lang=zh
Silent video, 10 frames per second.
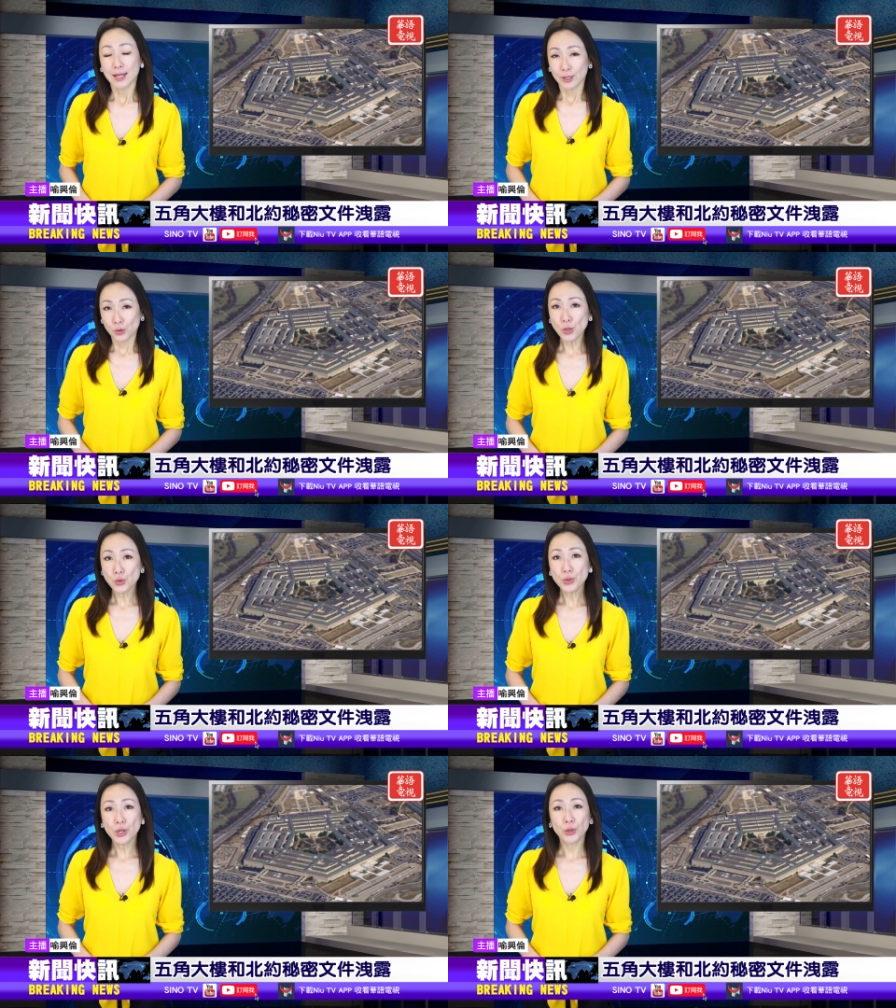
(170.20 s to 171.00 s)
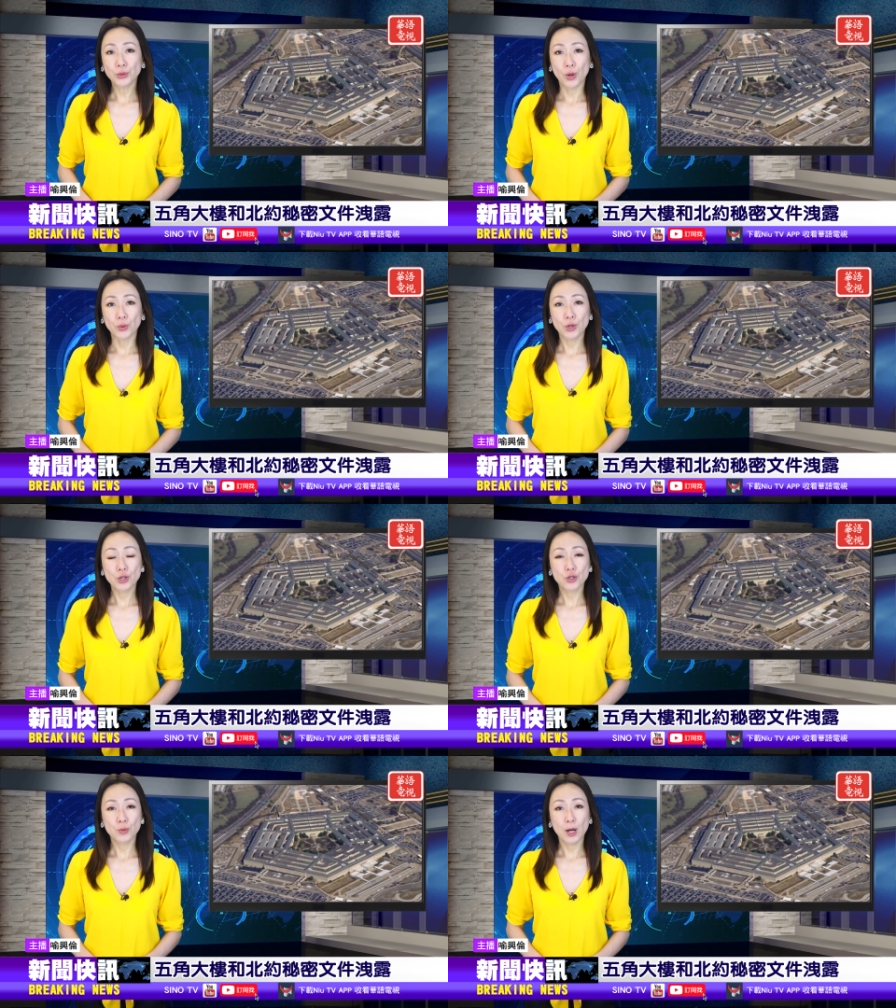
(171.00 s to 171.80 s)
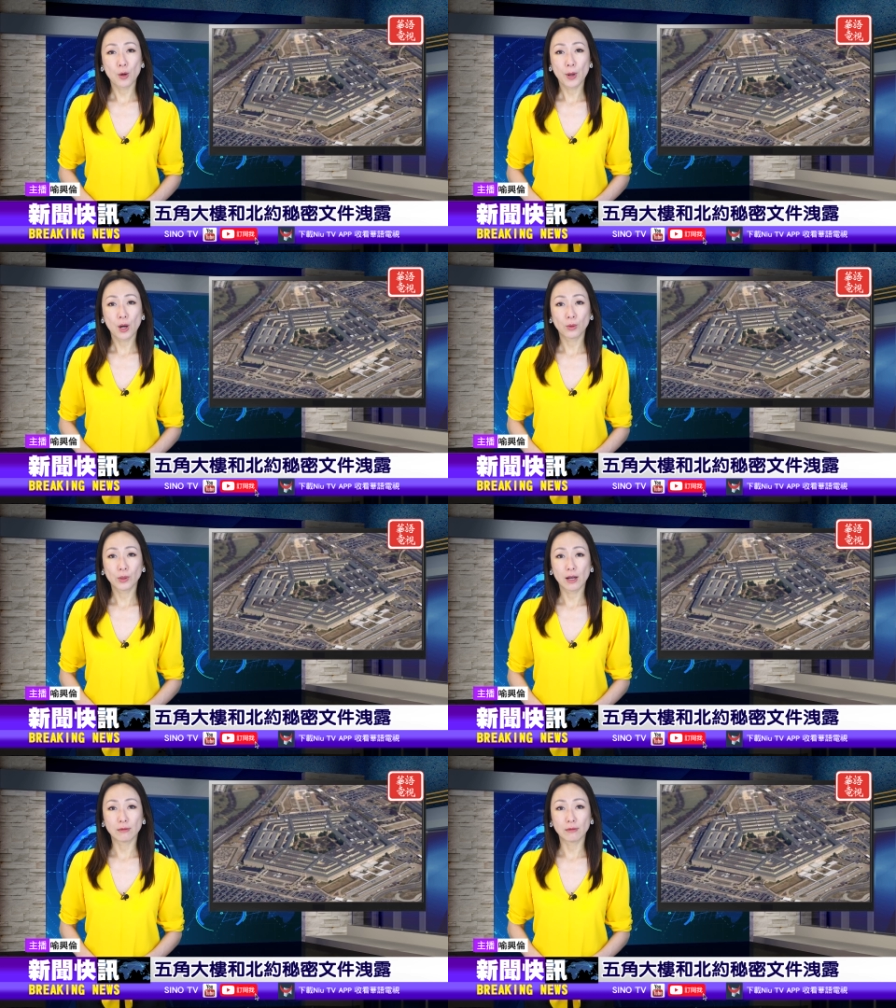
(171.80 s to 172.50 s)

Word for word: 最初由《纽约时报》爆料，